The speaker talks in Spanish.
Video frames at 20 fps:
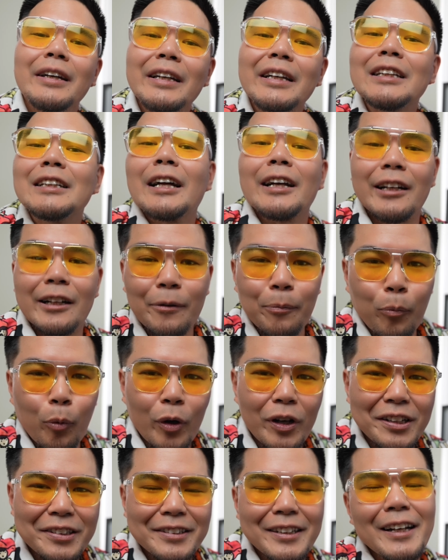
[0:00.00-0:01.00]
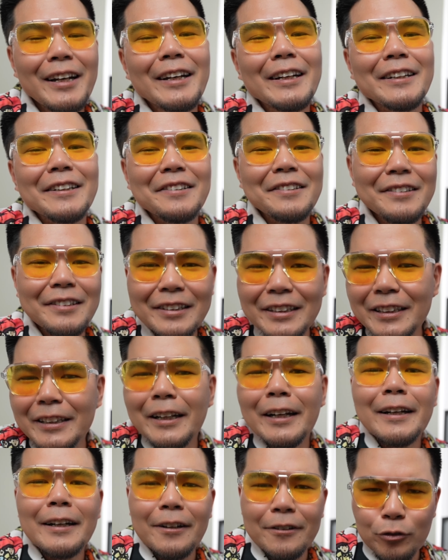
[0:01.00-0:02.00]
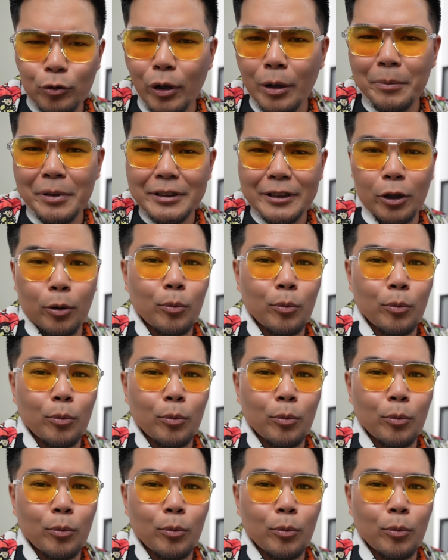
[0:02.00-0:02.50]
Y la respuesta es sí. Nuevamente,